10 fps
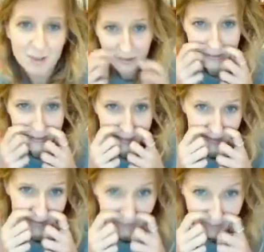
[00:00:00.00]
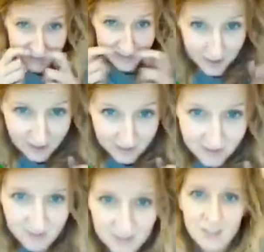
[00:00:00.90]
to nam wychodzi
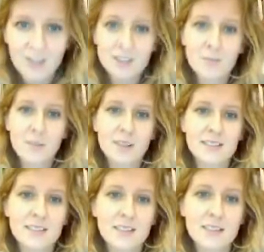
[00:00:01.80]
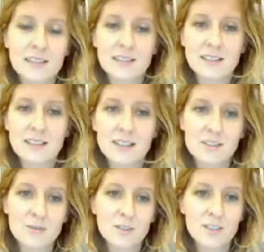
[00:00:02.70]
58% e,
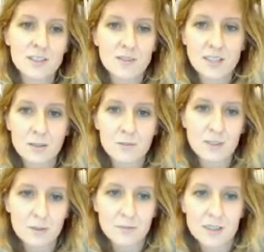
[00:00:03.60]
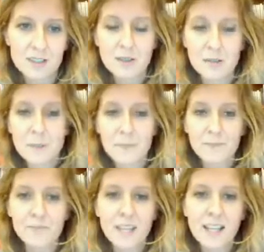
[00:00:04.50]
na żywność i związaną z nią
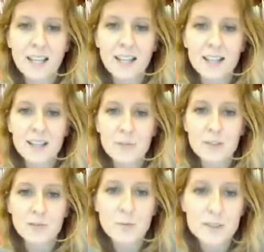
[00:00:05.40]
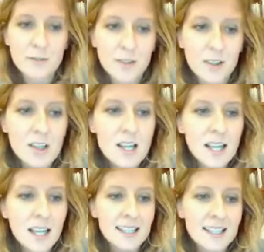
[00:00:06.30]
e, przetwórstwo.
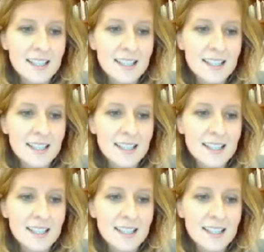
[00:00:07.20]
